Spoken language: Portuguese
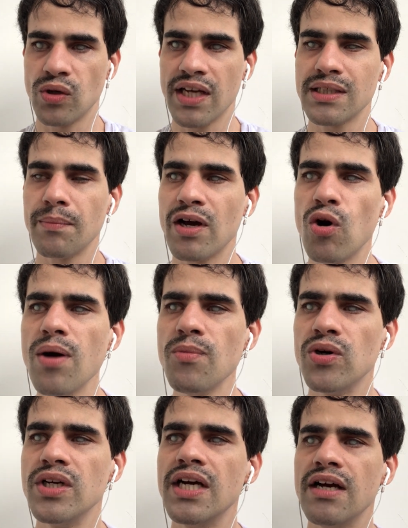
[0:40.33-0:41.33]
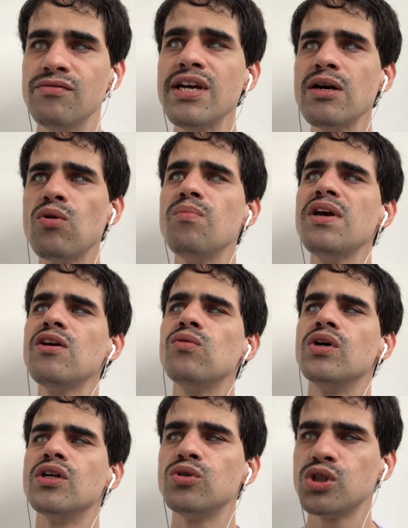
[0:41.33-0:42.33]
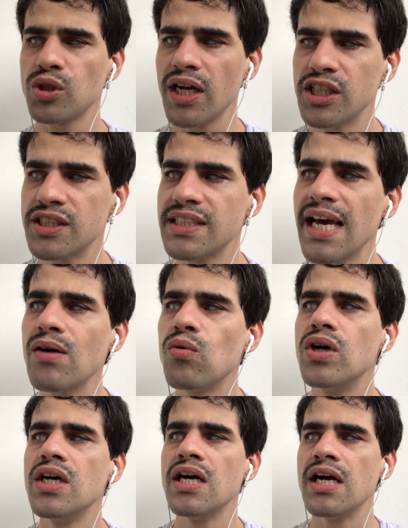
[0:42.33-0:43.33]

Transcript: Quer saber como? Venham comigo no Histórias de Cego.